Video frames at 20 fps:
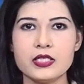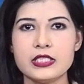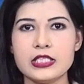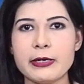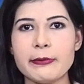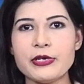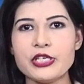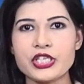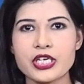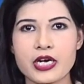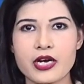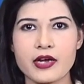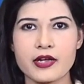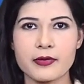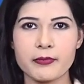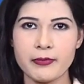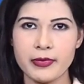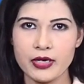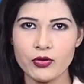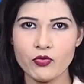
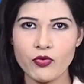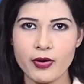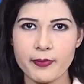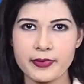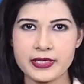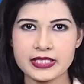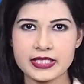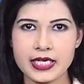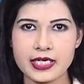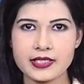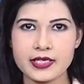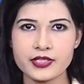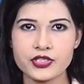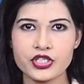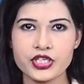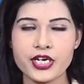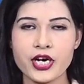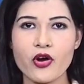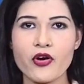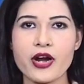नमस्कार मैं हूं आपके साथ
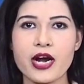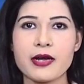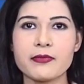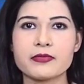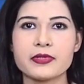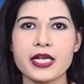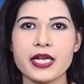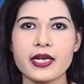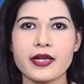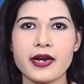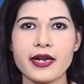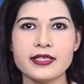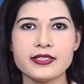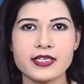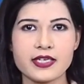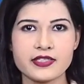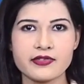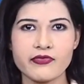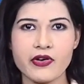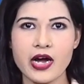अंजना और आप देख रहे हैं
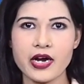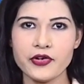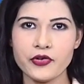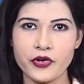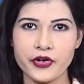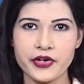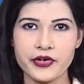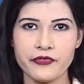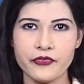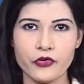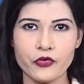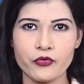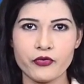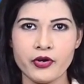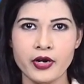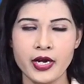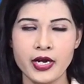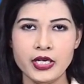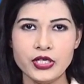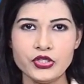जज्बात 24
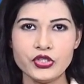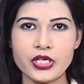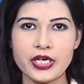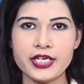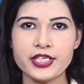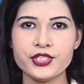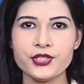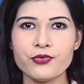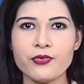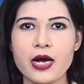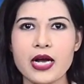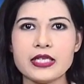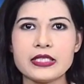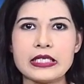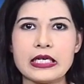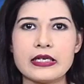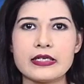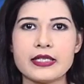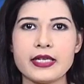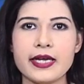चलिए
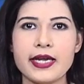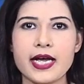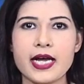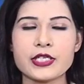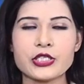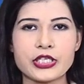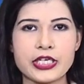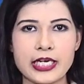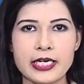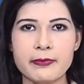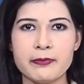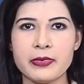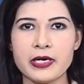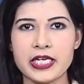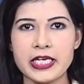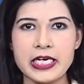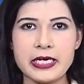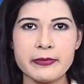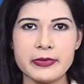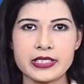शुरुआत करते हैं आज की
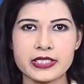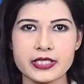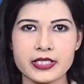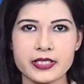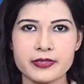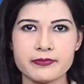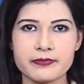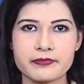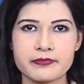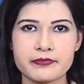बड़ी खबर से